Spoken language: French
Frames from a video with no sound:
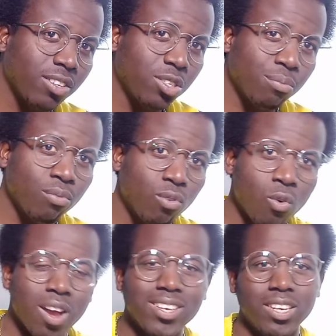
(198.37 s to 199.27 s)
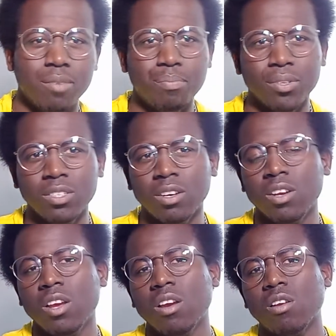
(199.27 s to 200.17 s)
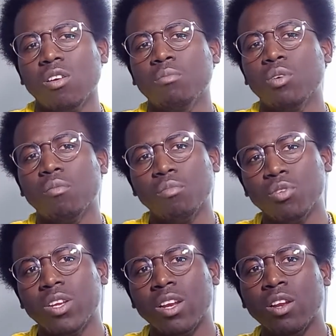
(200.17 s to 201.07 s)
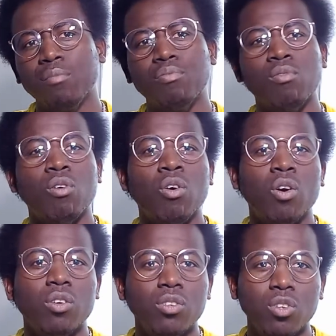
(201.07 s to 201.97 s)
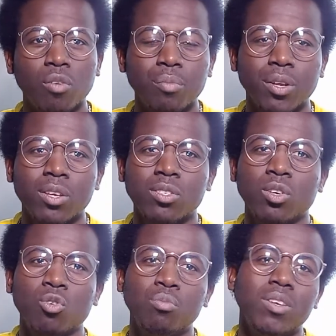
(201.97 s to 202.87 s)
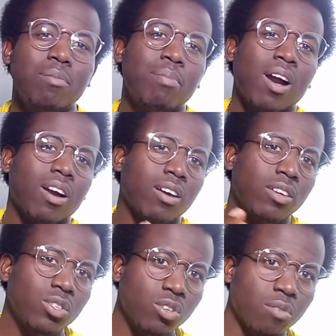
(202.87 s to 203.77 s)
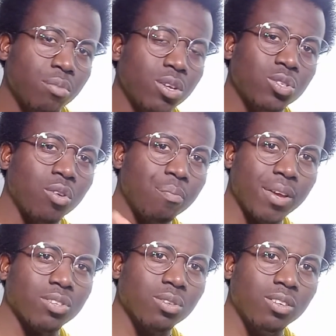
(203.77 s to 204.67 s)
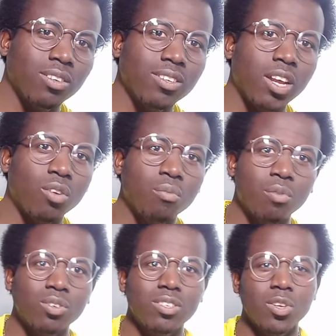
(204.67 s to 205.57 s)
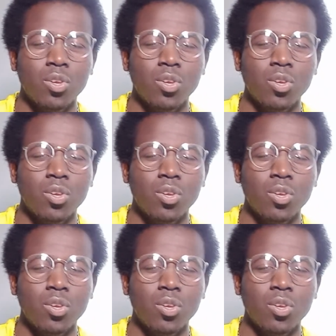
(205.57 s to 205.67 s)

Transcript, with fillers: C'est pourquoi il est pris comme modèle pour nombreuses ou bien par nombreuses personnes dans le monde